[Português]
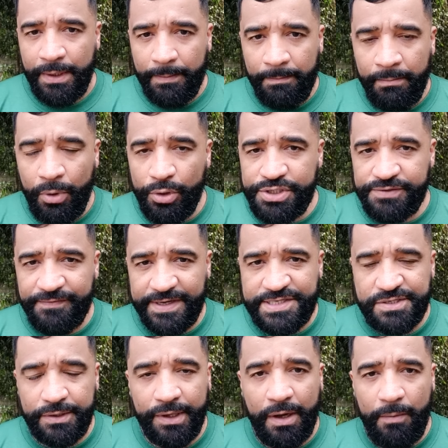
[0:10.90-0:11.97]

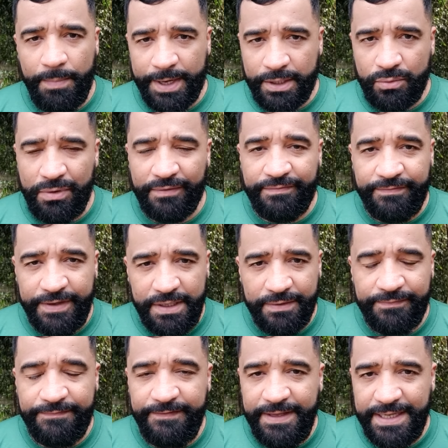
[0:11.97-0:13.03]
motivacional para a tua vida
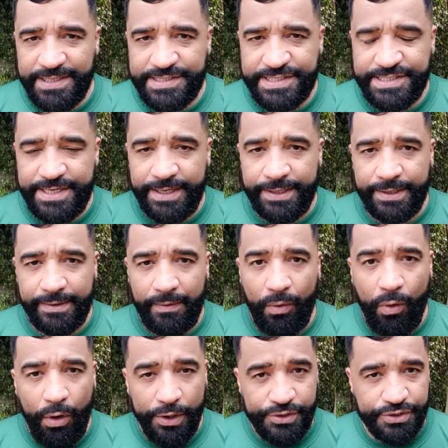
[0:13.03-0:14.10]
financeira.
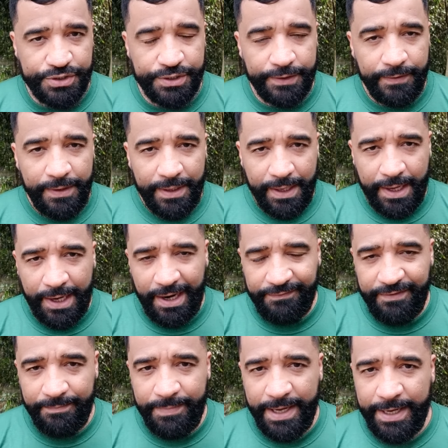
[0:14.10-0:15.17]
Hoje,
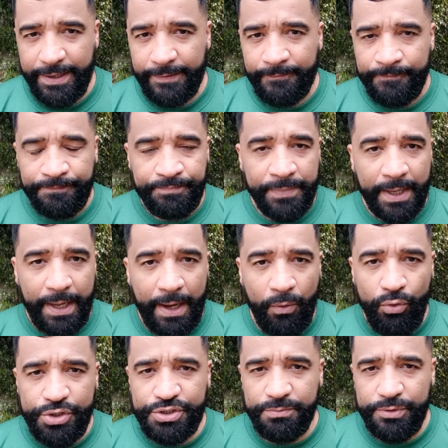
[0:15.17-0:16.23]
grava bem, é o
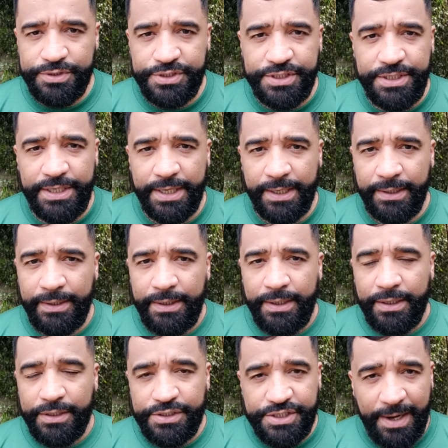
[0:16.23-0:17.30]
último dia
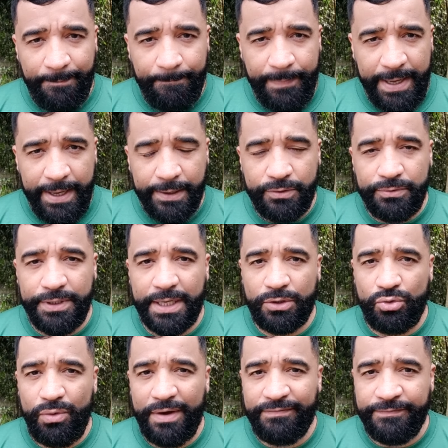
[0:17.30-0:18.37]
de aperto na
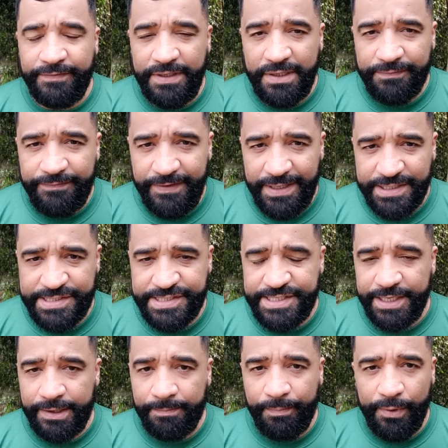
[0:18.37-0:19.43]
tua vida
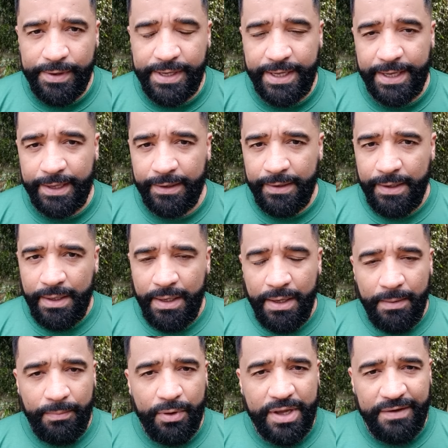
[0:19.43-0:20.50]
financeira. Por quê?
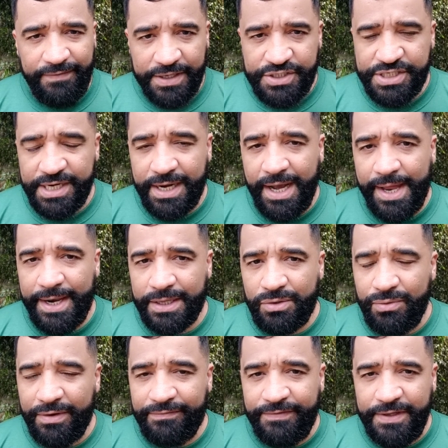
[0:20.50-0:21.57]
Porque vai chegar na
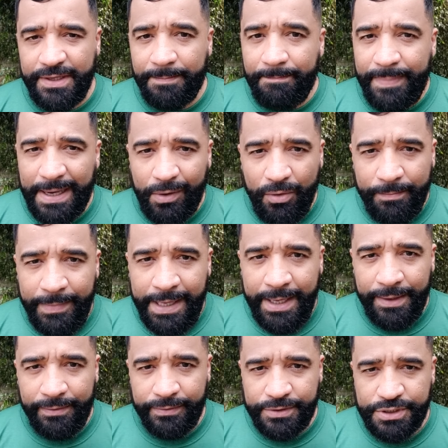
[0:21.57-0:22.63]
tua vida pelo
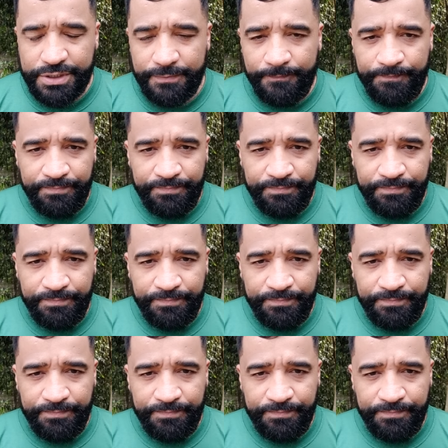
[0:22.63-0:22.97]
menos